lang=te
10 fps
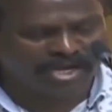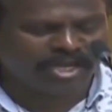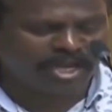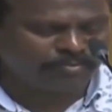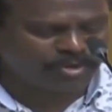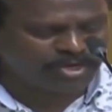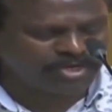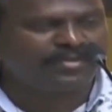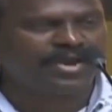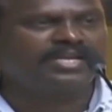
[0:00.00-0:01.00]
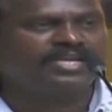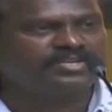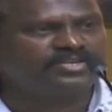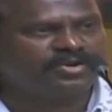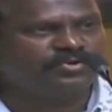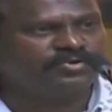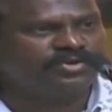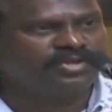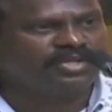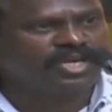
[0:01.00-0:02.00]
మాల కార్పొరేషన్ మాలకిచ్చాడు
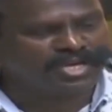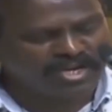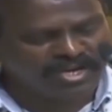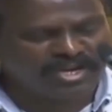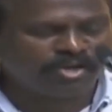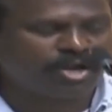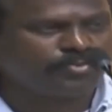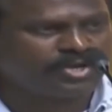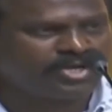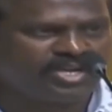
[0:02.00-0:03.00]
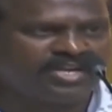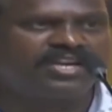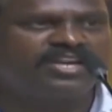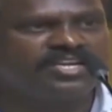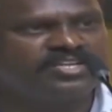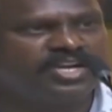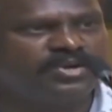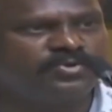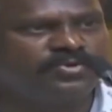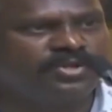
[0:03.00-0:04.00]
ఇచ్చాడు రెల్లి కార్పొరేషన్ రెల్లికి
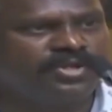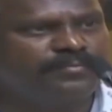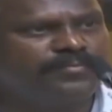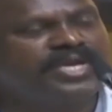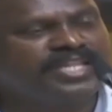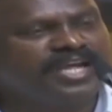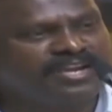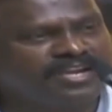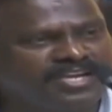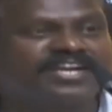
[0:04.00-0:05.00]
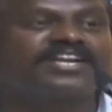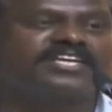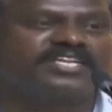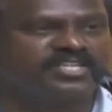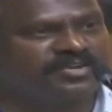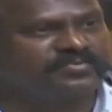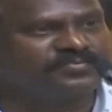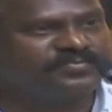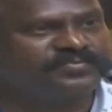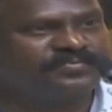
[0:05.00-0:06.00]
ఇచ్చాడు మిగతా అన్ని రెడ్లకి ఇచ్చాడు
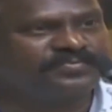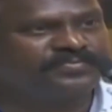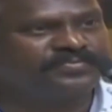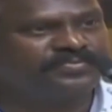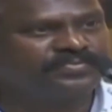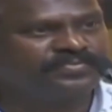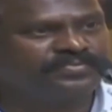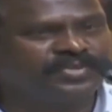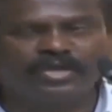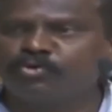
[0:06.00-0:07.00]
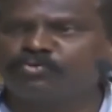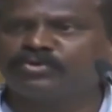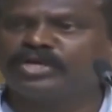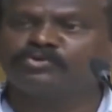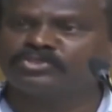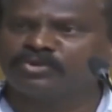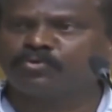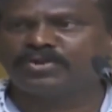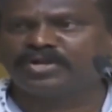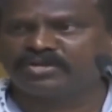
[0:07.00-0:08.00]
ఐ డోంట్ మైండ్ టు సే
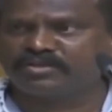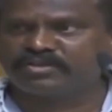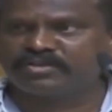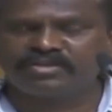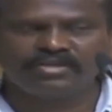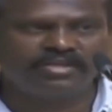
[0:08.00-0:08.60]
ఓపెన్లీ